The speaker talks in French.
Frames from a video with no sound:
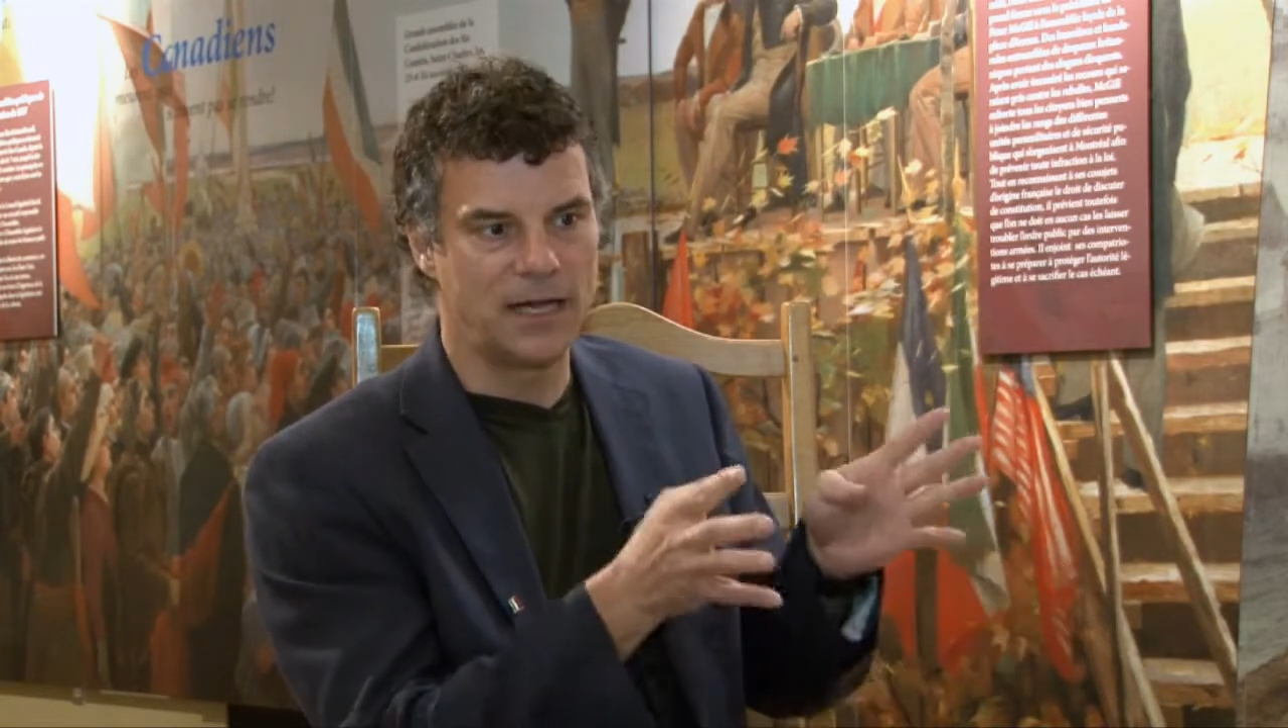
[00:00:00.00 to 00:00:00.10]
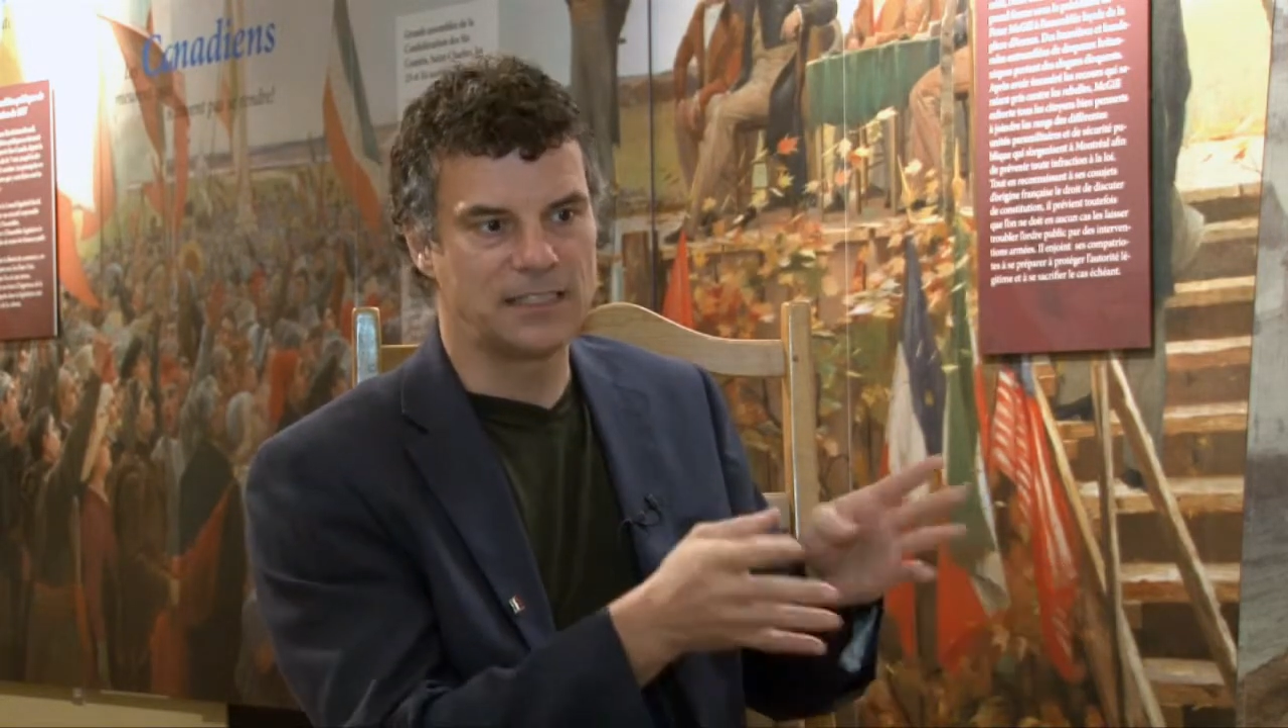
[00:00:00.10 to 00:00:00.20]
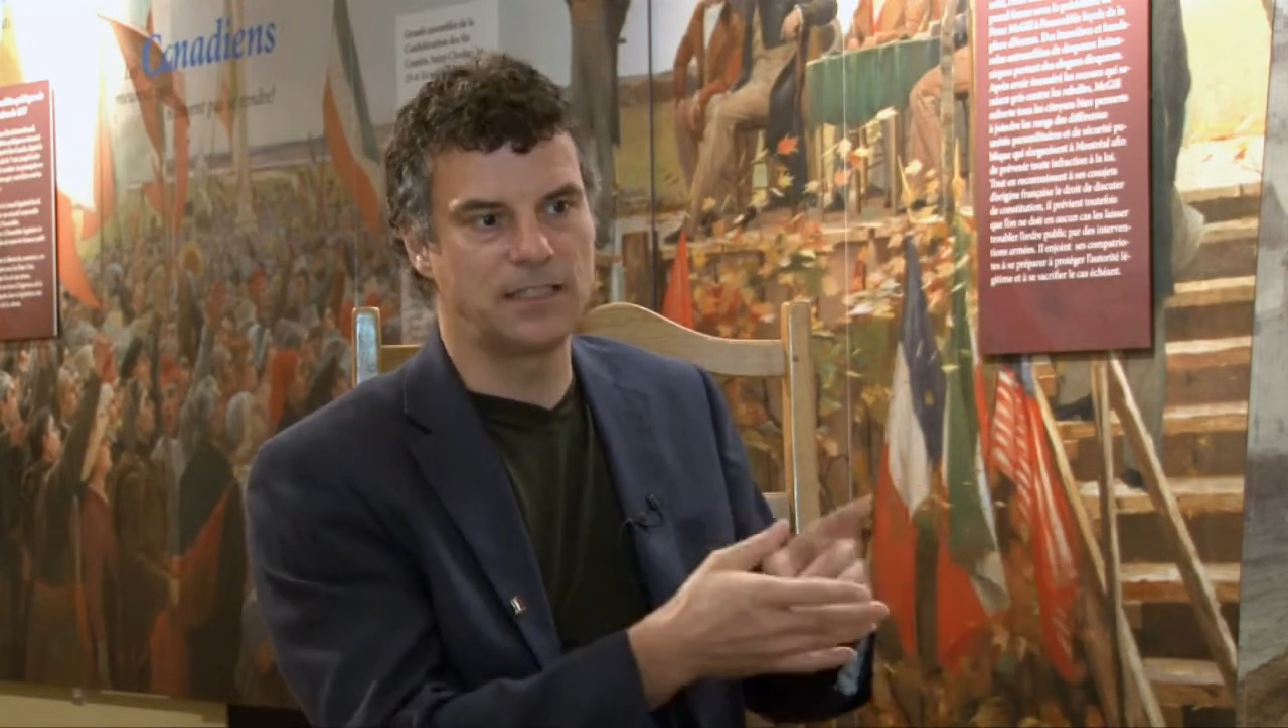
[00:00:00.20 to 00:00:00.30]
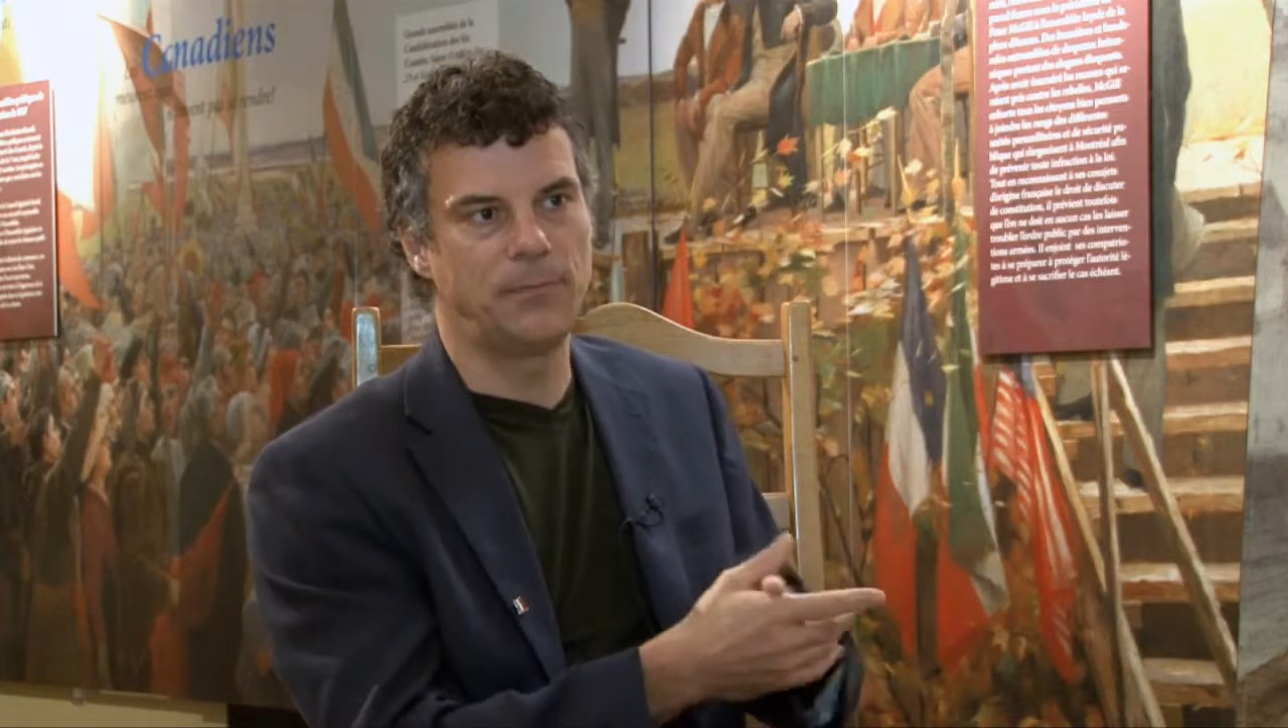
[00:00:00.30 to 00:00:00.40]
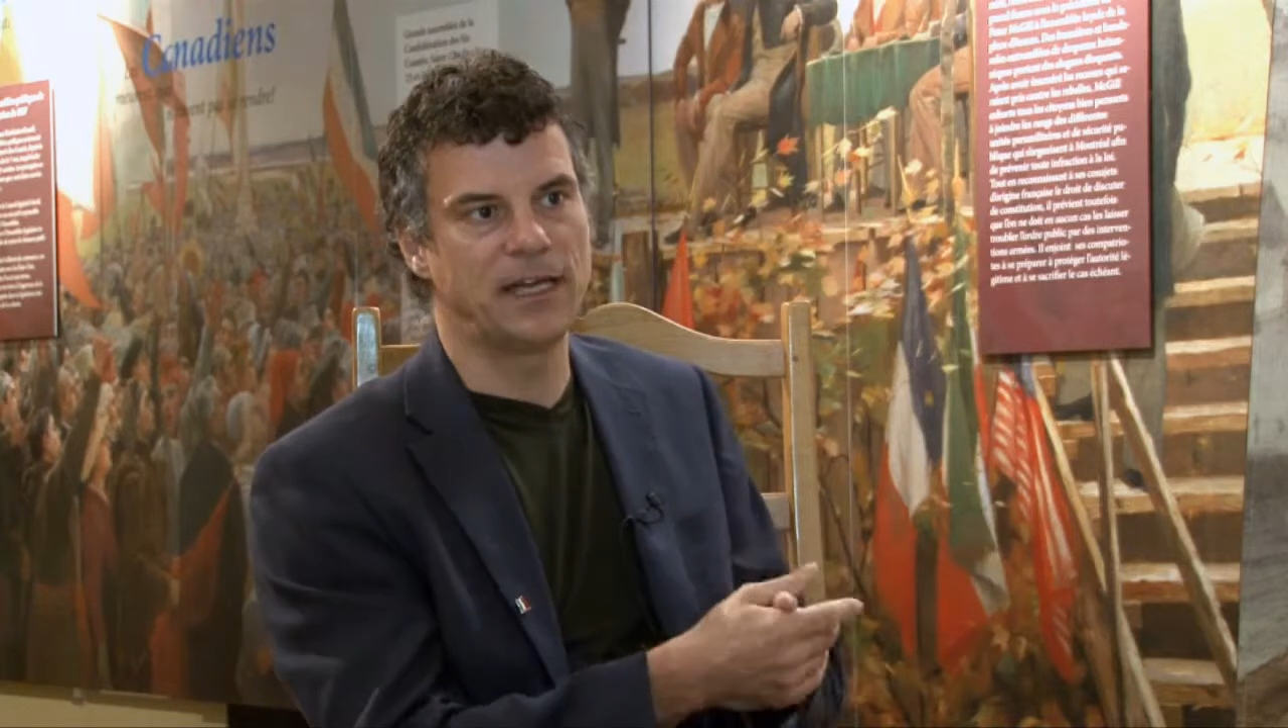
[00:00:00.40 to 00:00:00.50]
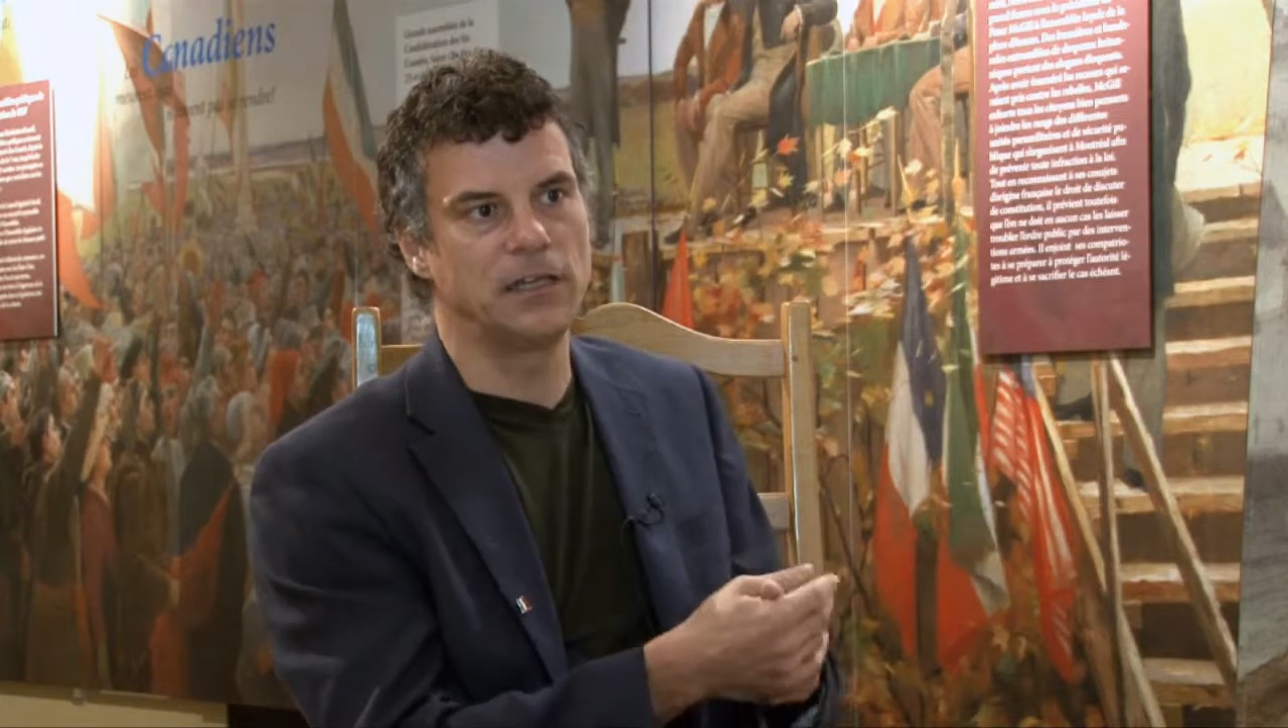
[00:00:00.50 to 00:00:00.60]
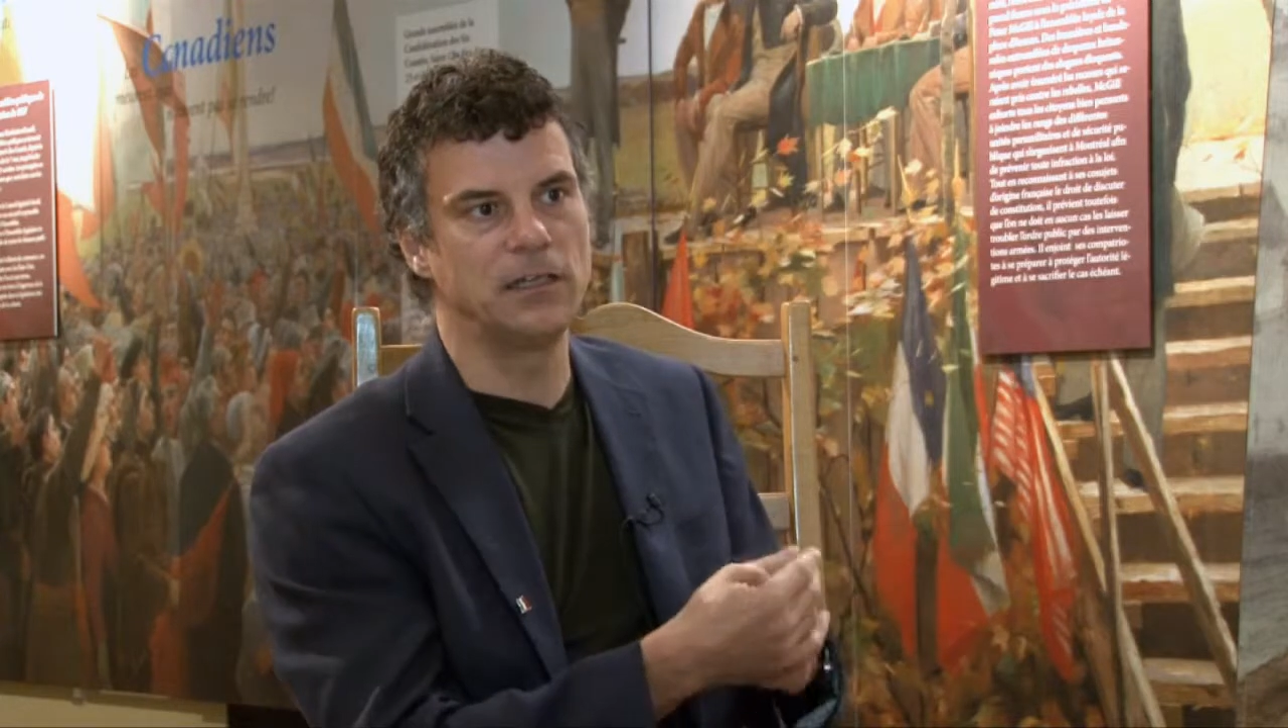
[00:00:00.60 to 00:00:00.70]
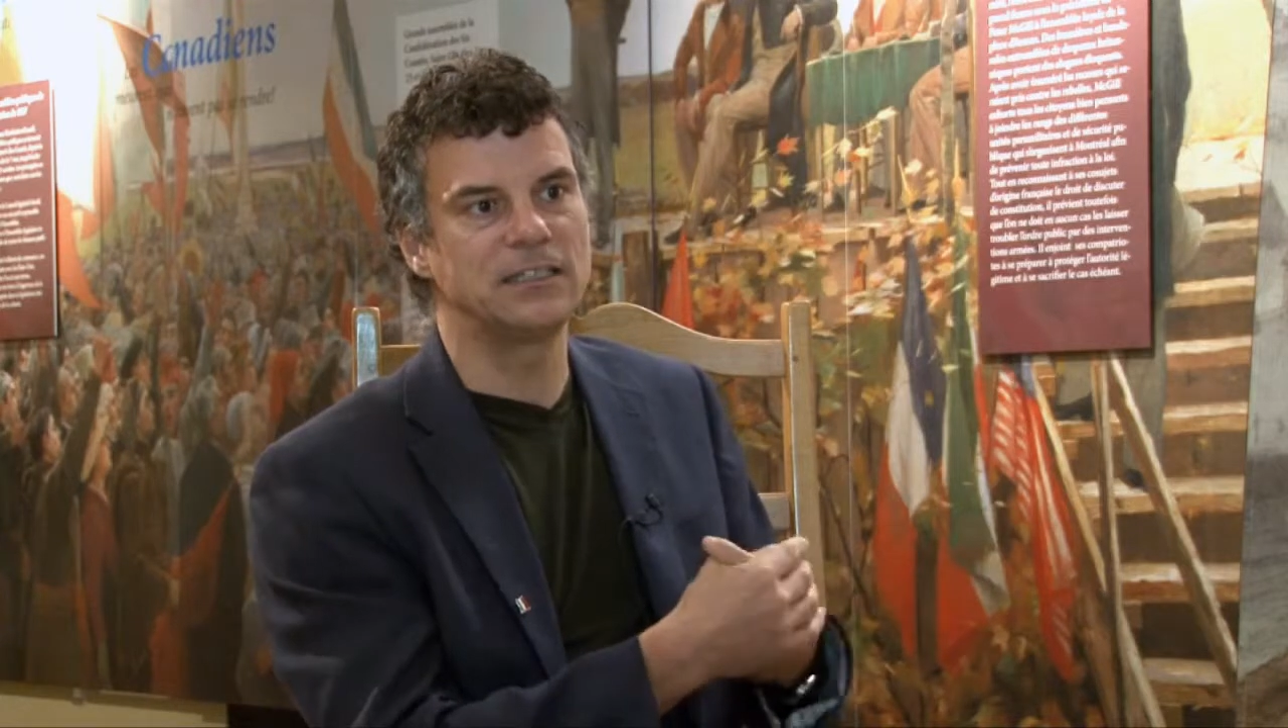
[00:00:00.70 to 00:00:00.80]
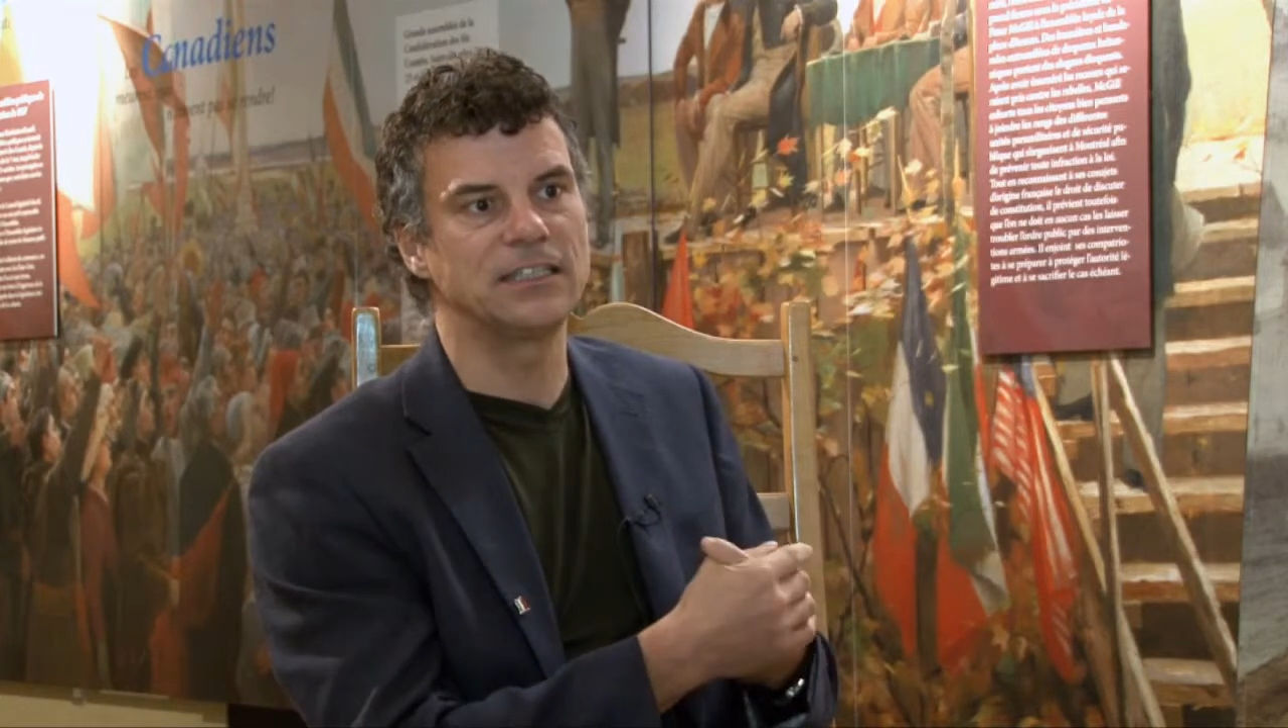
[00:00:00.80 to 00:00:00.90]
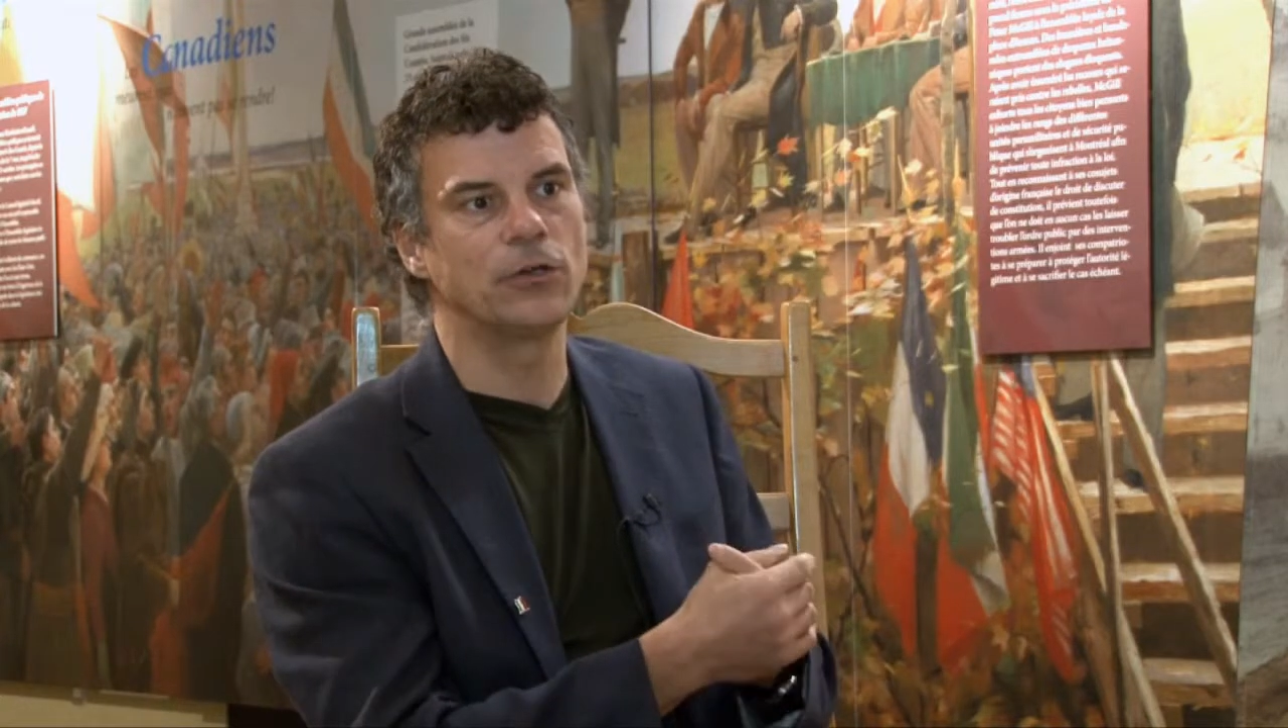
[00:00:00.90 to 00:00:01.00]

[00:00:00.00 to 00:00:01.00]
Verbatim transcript: Pendant cette période-là,